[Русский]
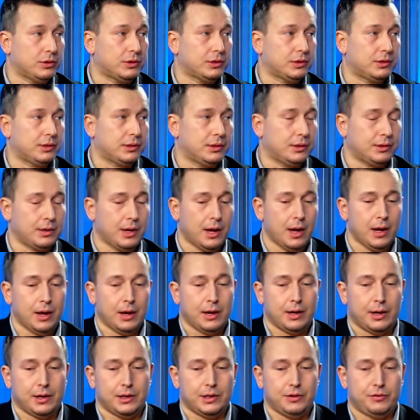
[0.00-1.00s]
есть э,
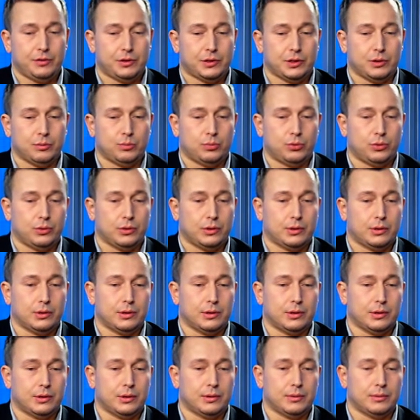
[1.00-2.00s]
дефицит будет,
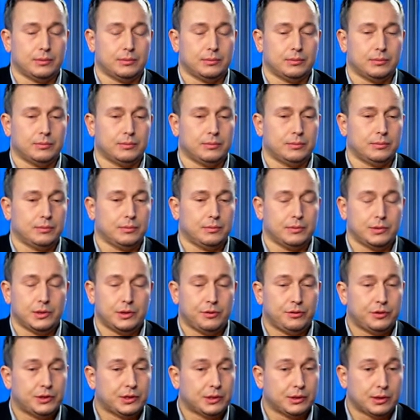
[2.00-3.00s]
э,
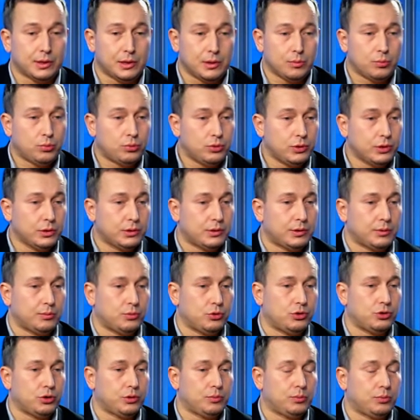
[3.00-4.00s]
дефицита не будет,
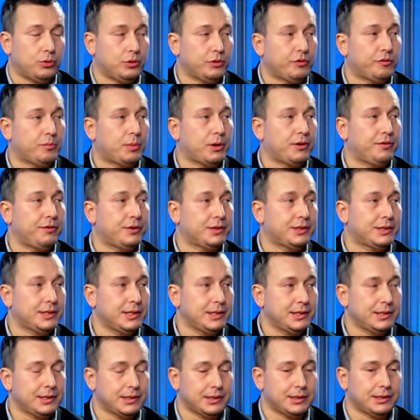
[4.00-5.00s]
бюджет будет в
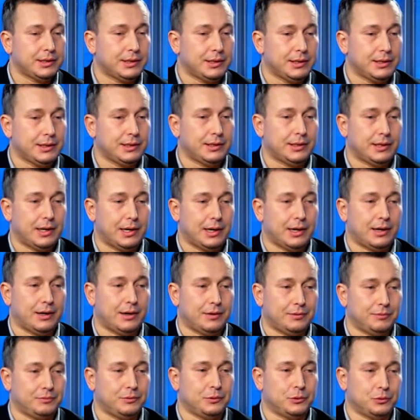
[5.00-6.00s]
профиците, и
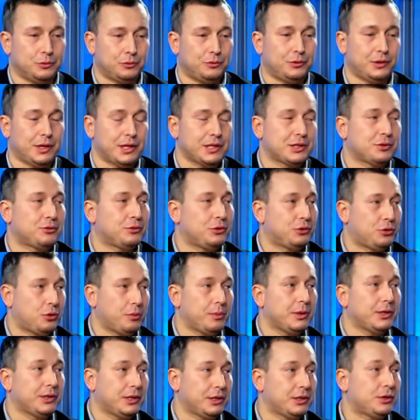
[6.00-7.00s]
для ну, финансового
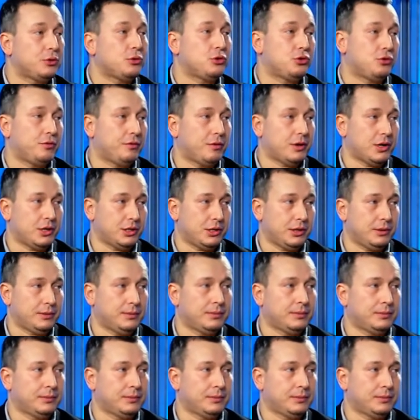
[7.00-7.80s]
документа это очень важно.